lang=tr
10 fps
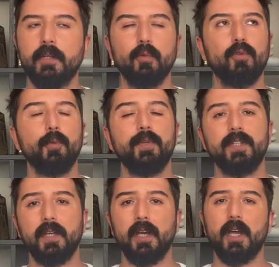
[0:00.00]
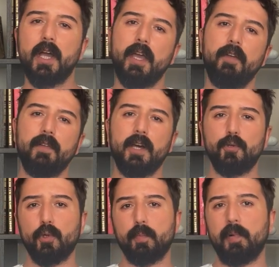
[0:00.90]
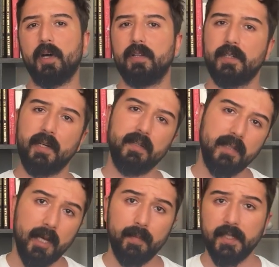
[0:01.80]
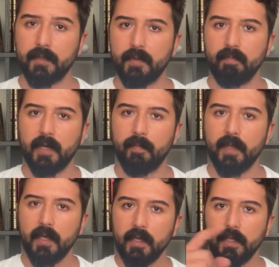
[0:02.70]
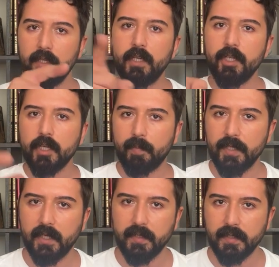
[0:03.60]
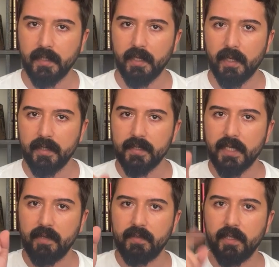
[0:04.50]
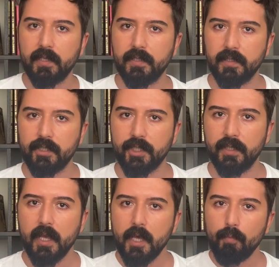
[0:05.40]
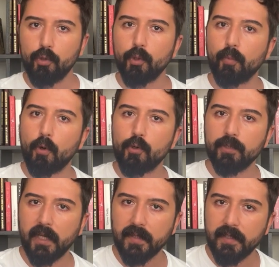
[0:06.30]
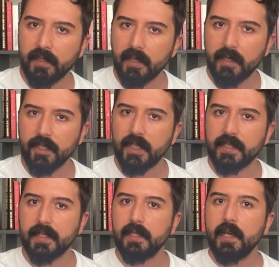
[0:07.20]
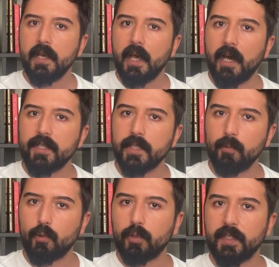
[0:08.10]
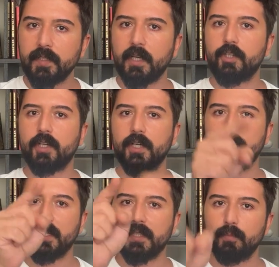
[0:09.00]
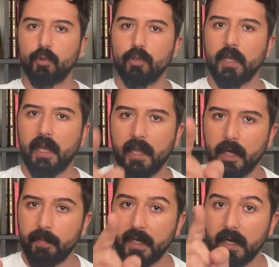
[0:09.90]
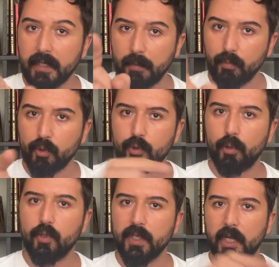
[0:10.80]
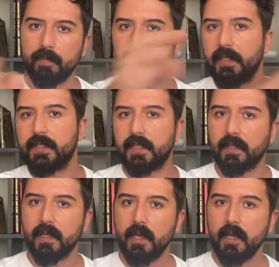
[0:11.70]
sen oturup işte evler çok pahalı, kredi ne yapacağız bilmem ne. İki iş yapacaksın genelde sevdiğin kadın için. Bütün borcun altına da gireceksin. Her şeyin üstesinden çıkacaksın. Bunu da eğer bir erkek bunu söylüyorsa al beni izlet.